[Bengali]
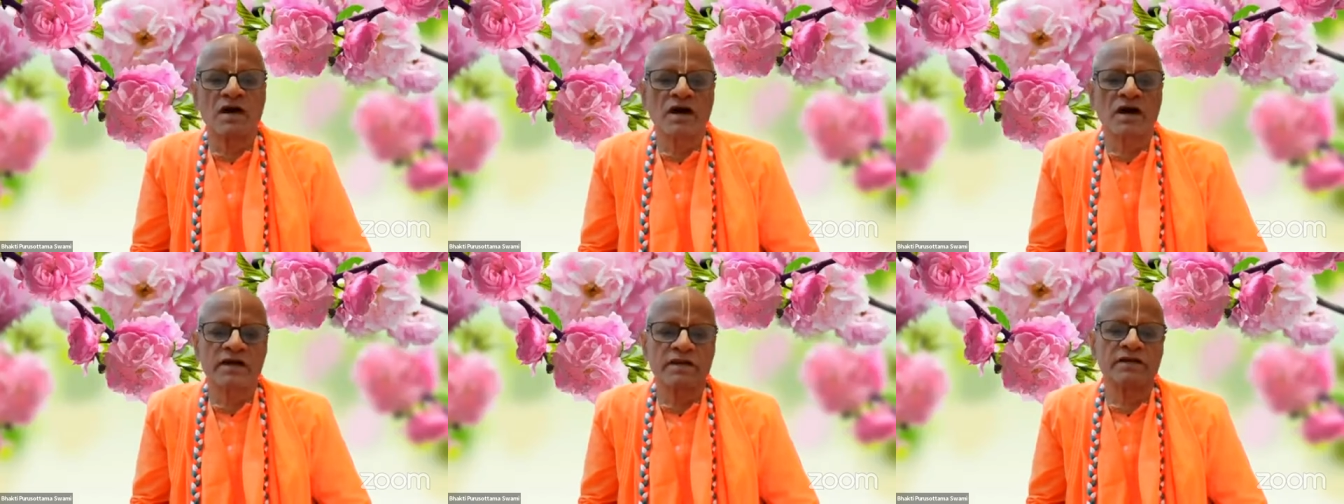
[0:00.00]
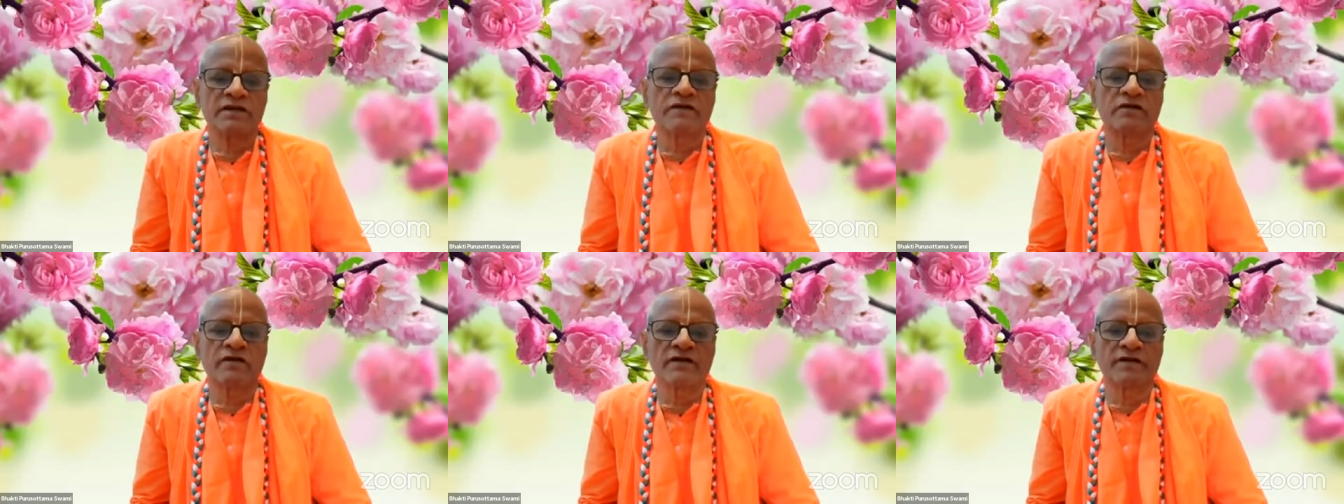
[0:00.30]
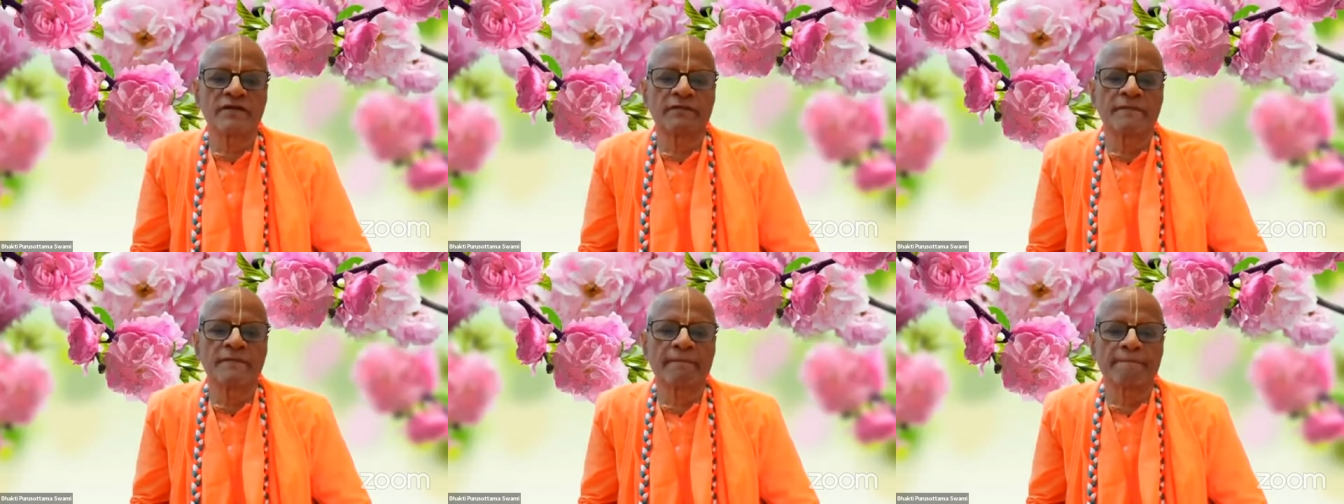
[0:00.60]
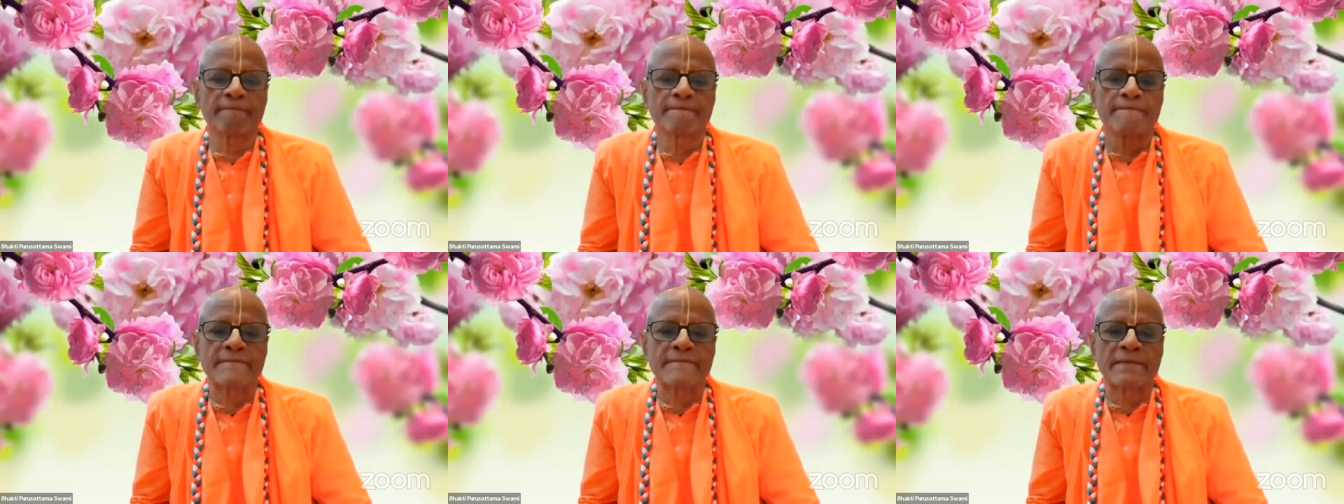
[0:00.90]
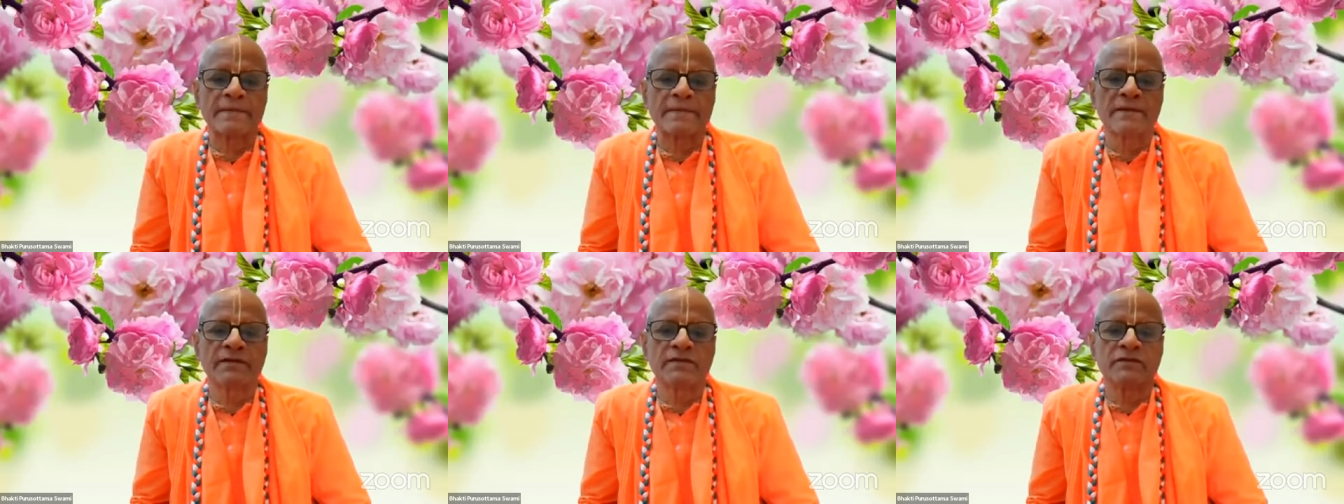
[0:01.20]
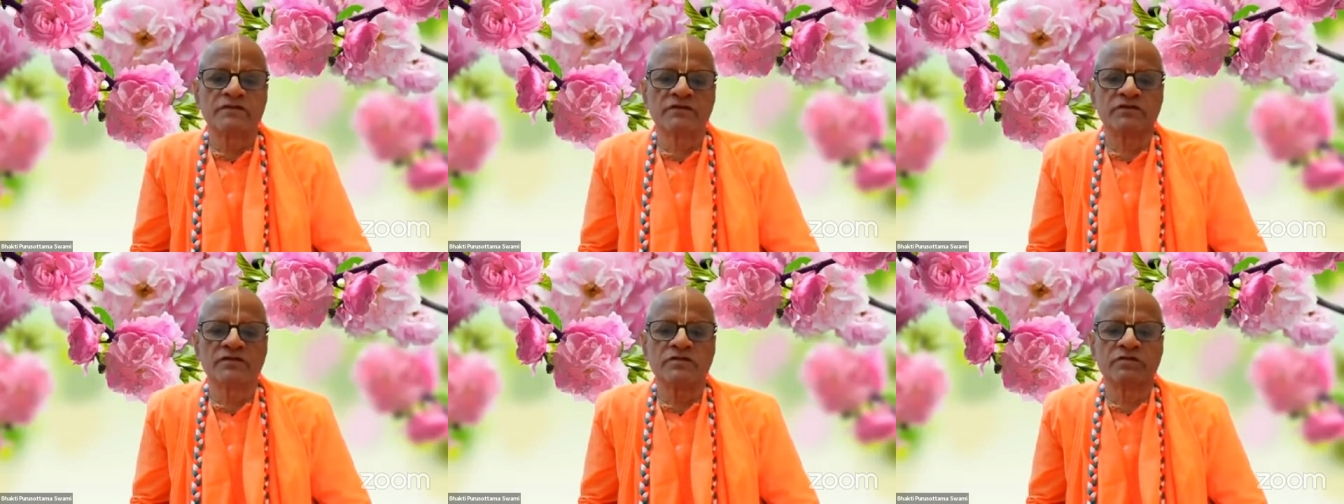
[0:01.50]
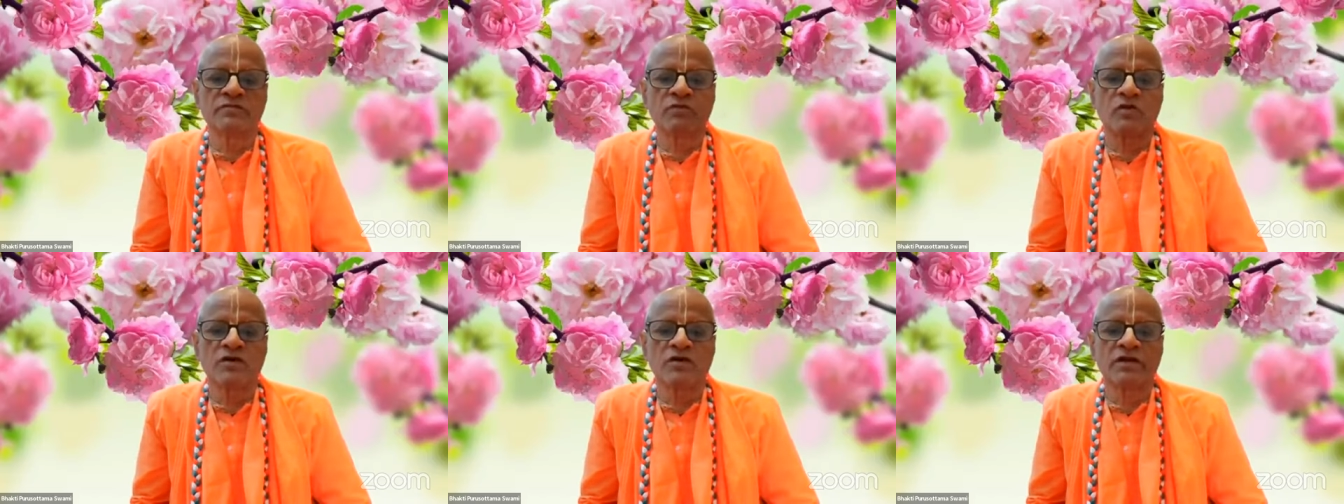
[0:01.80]
হানি হয়
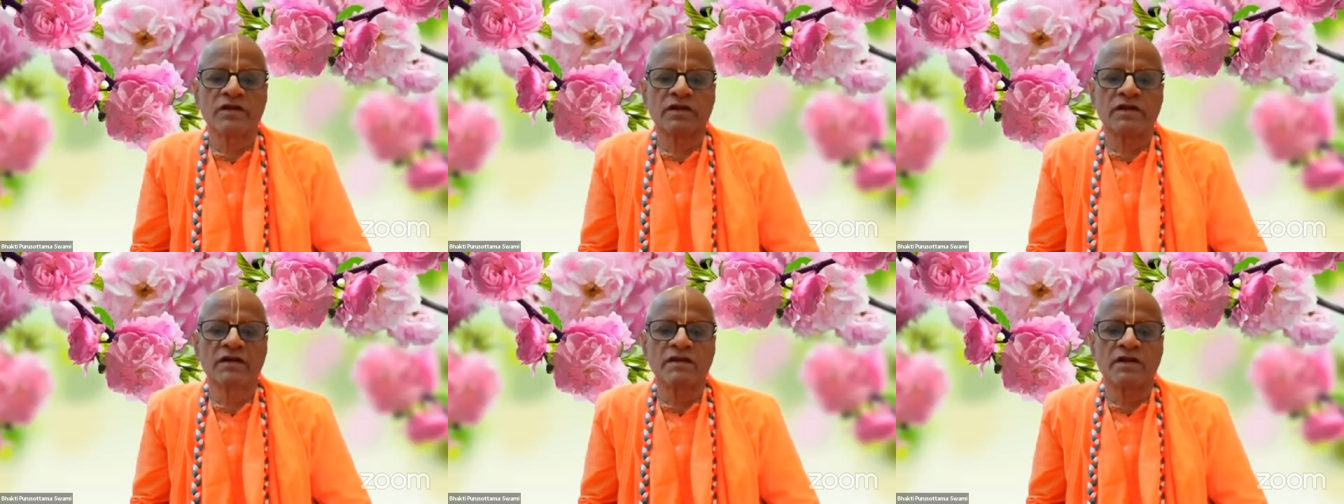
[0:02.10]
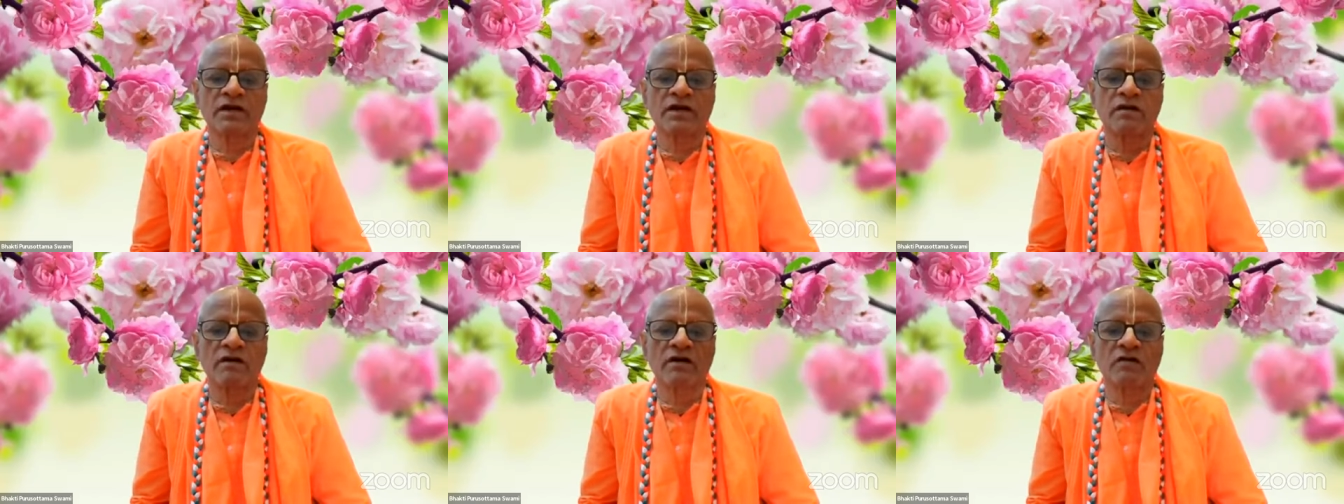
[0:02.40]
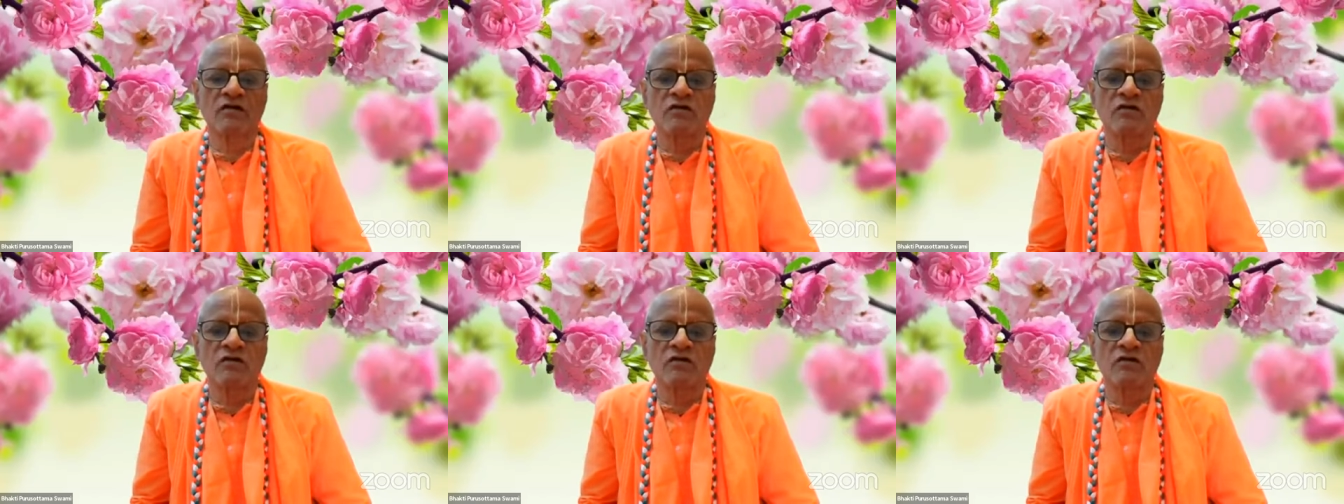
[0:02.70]
যদি মনে নেওয়া